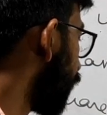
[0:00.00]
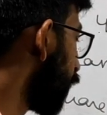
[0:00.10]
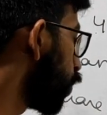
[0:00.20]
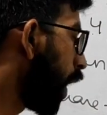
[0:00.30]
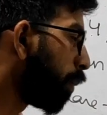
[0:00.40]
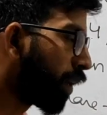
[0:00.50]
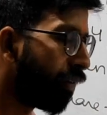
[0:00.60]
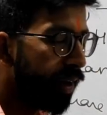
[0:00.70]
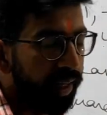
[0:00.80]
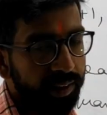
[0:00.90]
कर दो आपका
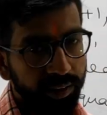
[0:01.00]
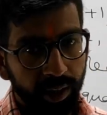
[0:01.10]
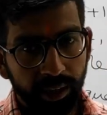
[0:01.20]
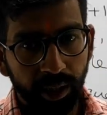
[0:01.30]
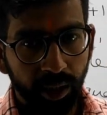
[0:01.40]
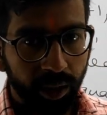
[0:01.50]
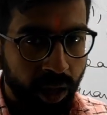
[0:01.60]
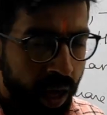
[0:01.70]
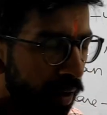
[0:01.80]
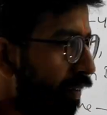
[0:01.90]
वेरिएंस आ जाएगा
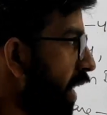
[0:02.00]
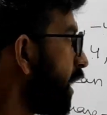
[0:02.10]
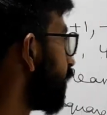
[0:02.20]
वेरिएंस